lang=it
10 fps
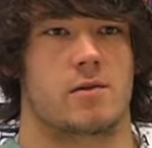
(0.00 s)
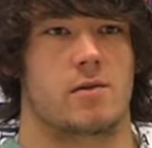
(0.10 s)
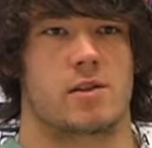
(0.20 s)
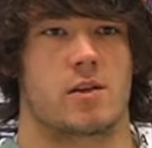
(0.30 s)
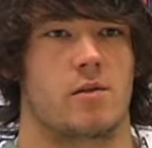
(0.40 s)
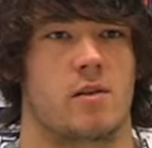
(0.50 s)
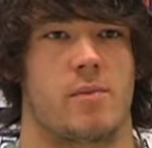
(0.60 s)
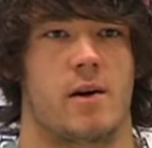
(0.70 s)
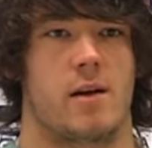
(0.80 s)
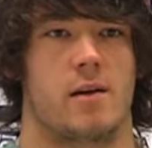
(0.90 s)
sulle seconde
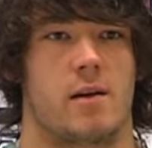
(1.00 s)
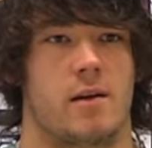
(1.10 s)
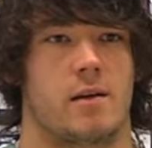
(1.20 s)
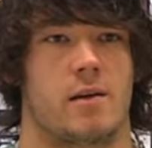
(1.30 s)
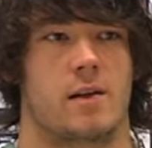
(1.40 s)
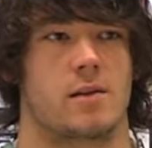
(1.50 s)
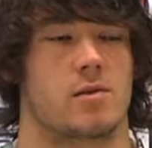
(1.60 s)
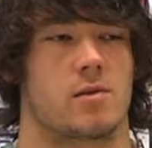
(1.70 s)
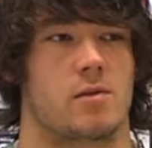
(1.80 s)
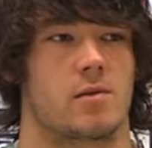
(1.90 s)
palle, davanti
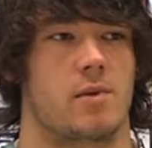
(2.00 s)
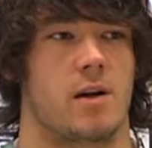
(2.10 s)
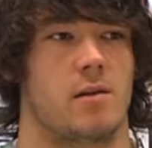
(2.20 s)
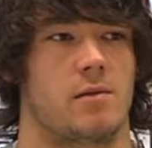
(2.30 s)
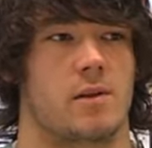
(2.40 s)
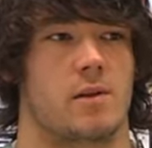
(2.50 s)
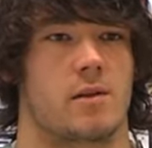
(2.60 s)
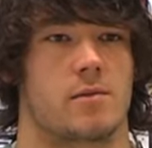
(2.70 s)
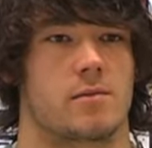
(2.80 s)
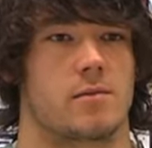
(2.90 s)
sono molto
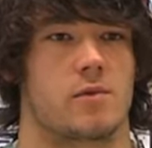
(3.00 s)
bravi,